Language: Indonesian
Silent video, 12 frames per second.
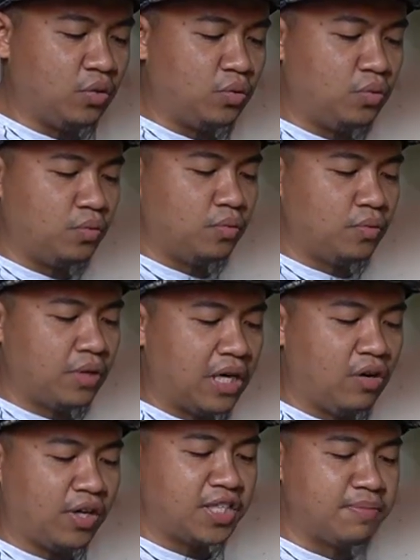itu
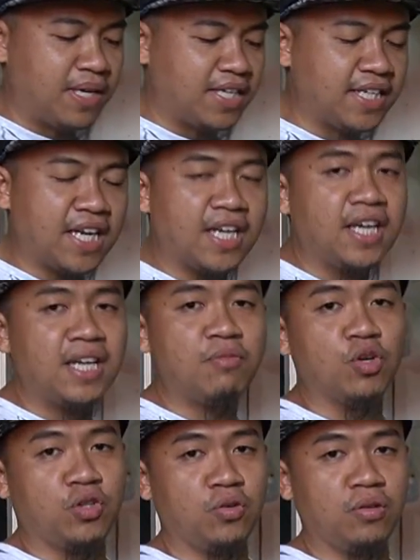kalau King Bunny sarankan di
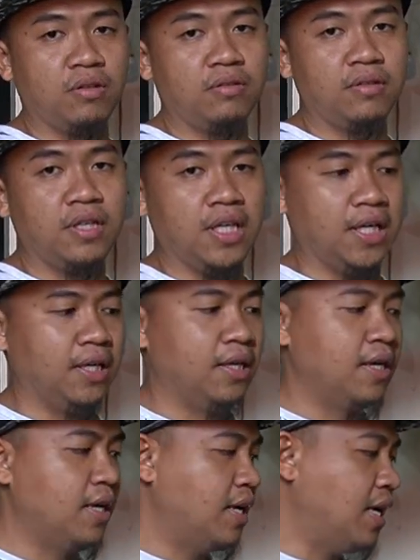botol ya.
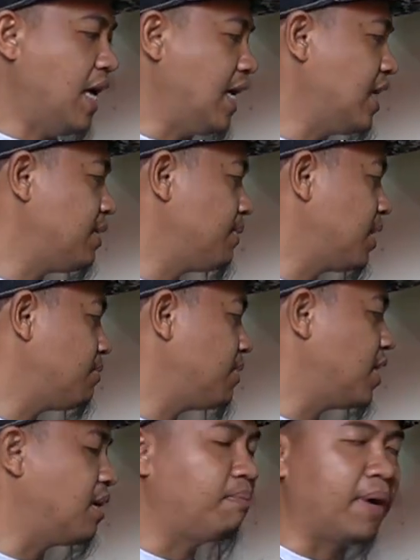Ada teman-teman
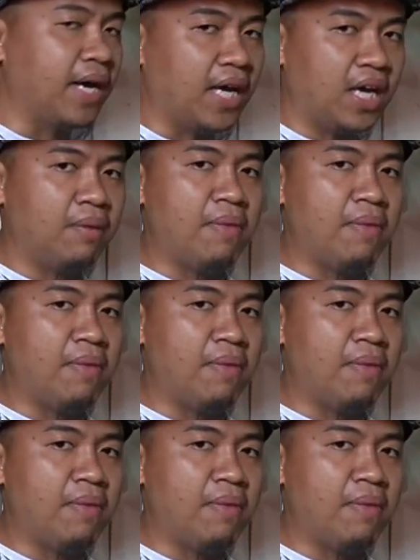yang pakai